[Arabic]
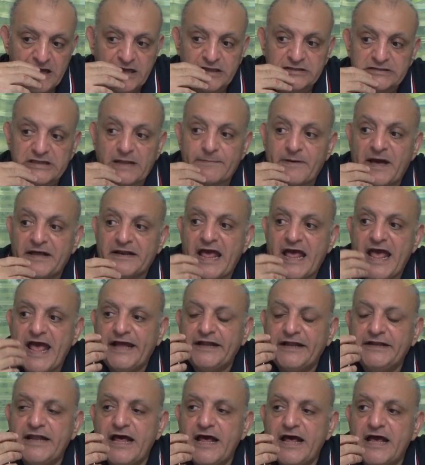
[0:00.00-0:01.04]
طبعا
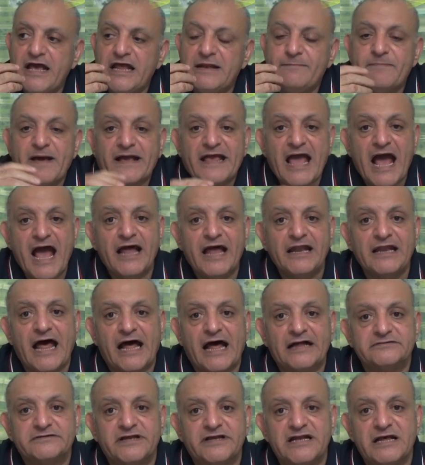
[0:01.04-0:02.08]
احنا البجاحه اللي
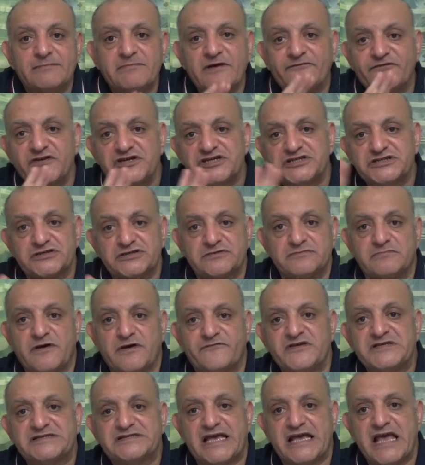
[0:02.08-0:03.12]
عندنا مفيش
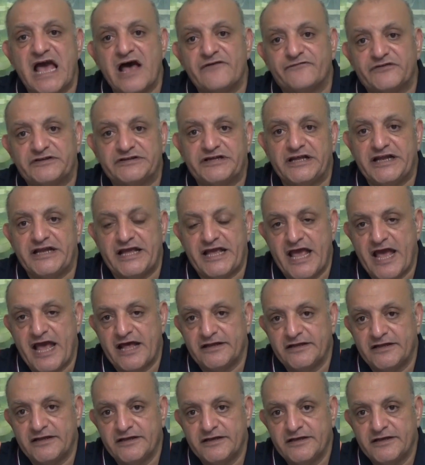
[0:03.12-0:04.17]
مفيش زيها في الدنيا
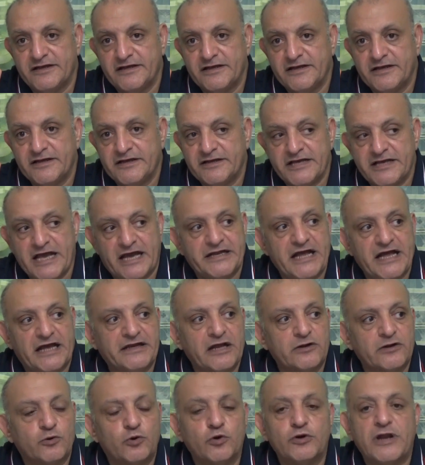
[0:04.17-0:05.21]
يعني احنا
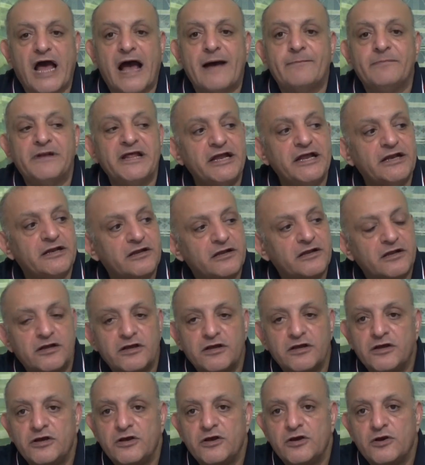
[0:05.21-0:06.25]
نكون عاملين
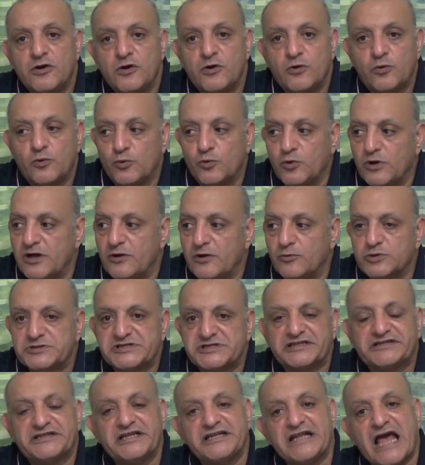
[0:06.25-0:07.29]

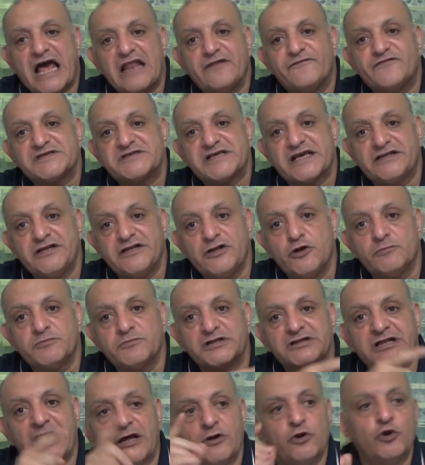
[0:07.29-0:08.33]
و60 الف ساجنينهم
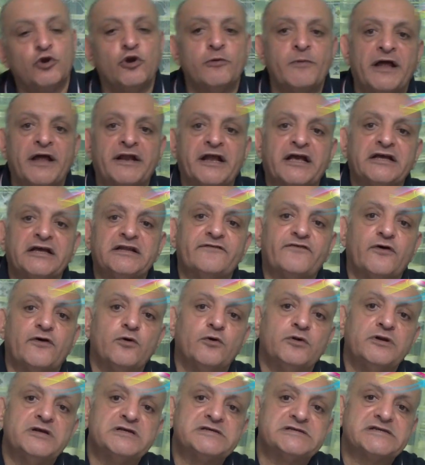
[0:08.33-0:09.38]
نطلع نقول لهم احنا كده في حقوق
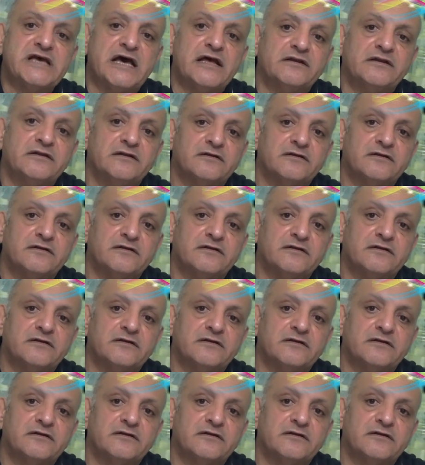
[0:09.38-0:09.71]
الانسان